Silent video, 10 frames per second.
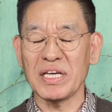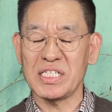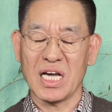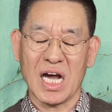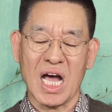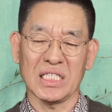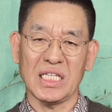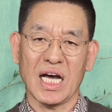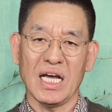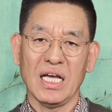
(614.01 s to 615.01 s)
메시아가
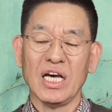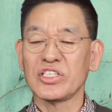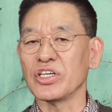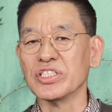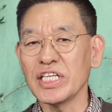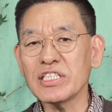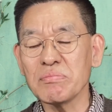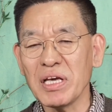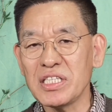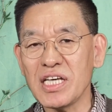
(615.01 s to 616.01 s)
아니다. 경제적
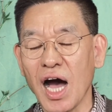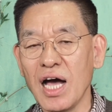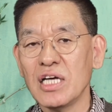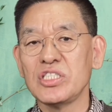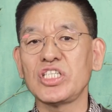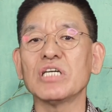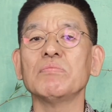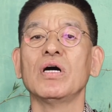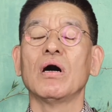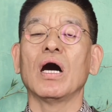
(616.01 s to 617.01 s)
메시아,
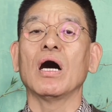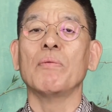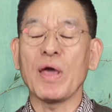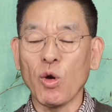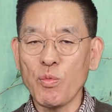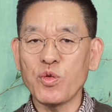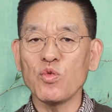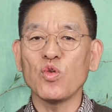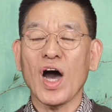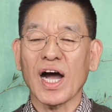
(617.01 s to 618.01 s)
지금 어,
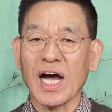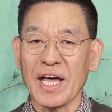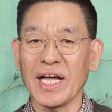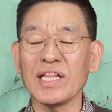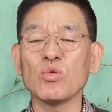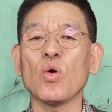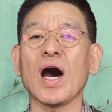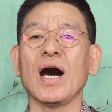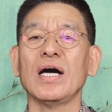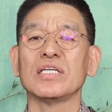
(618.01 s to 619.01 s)
배고픔과
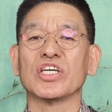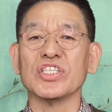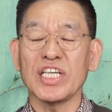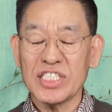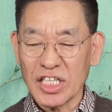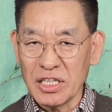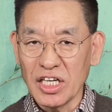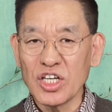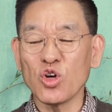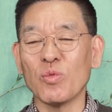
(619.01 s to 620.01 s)
가난과 경제적인
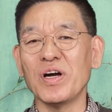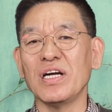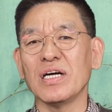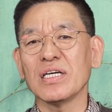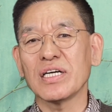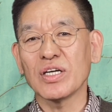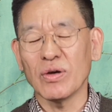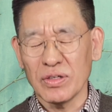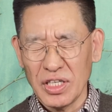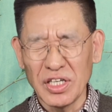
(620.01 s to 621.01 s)
어려움을
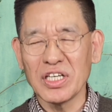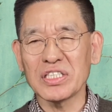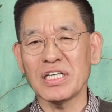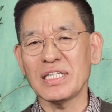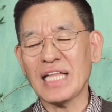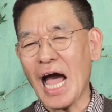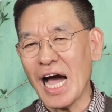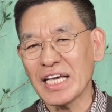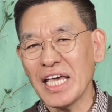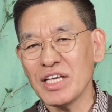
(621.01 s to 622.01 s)
그리고 이런 것을
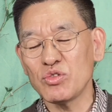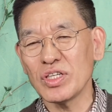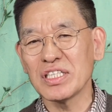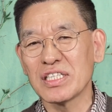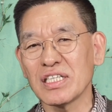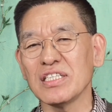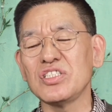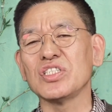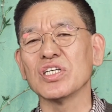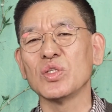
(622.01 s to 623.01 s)
타개해 주는
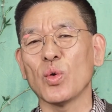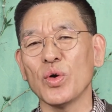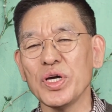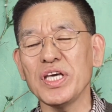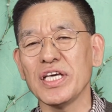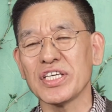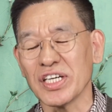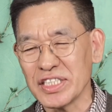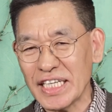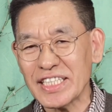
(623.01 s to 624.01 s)
그런 정도의
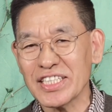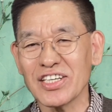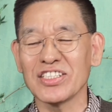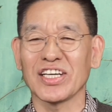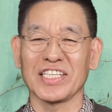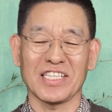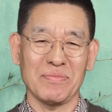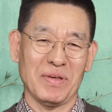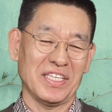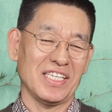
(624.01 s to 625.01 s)
경제적 영역에서의
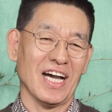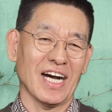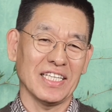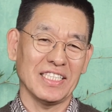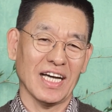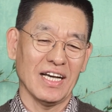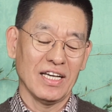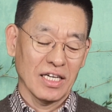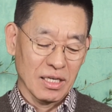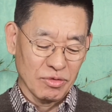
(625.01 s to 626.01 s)
메시아가 아니다.
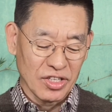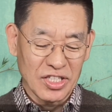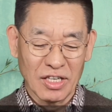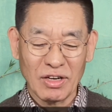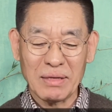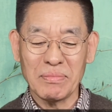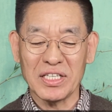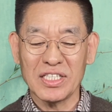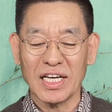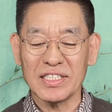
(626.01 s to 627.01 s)
그분은 영원한
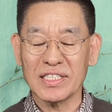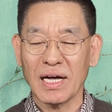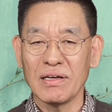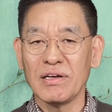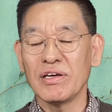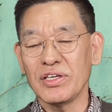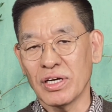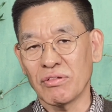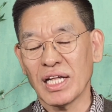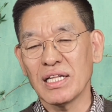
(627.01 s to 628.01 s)
메시아이다.
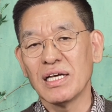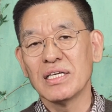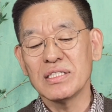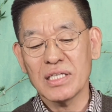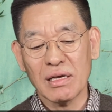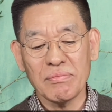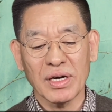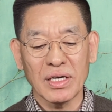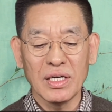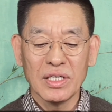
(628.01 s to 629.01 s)
영원한
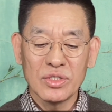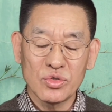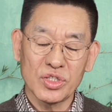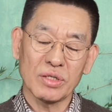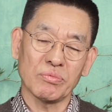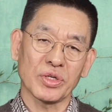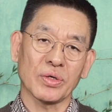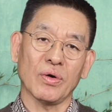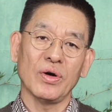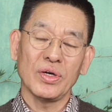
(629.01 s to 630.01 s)
생명을 주시는
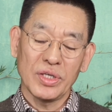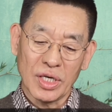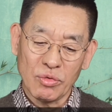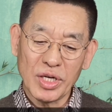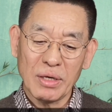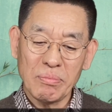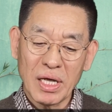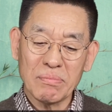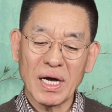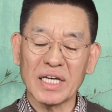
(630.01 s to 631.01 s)
분이고 영원히
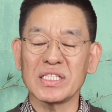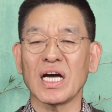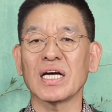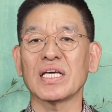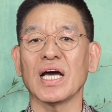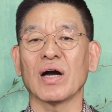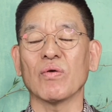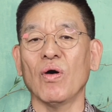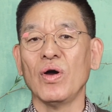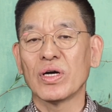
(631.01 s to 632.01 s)
멸망하지 않게
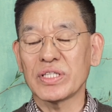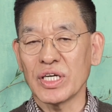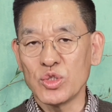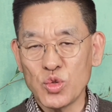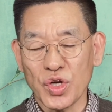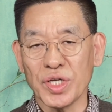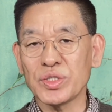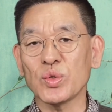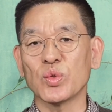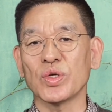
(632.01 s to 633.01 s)
하고 그들을
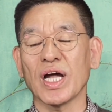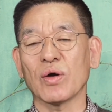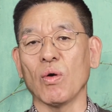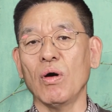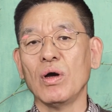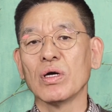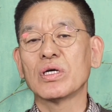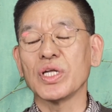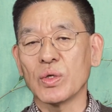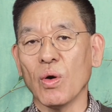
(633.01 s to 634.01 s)
죄에서 구원하고
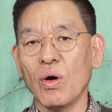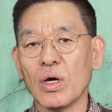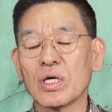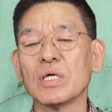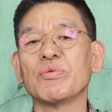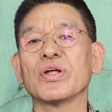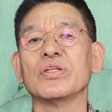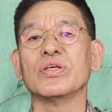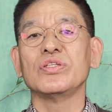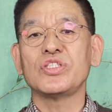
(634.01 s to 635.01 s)
그리고
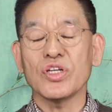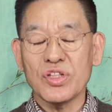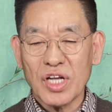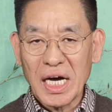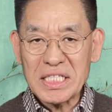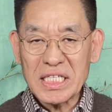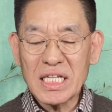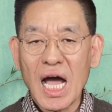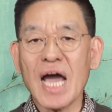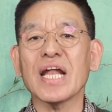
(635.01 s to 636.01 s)
그분은 전능하신
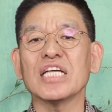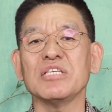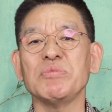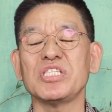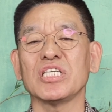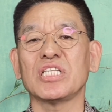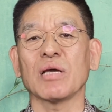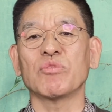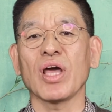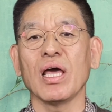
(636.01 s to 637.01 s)
하나님이시기
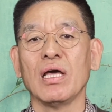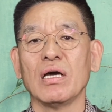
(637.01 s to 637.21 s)
때문에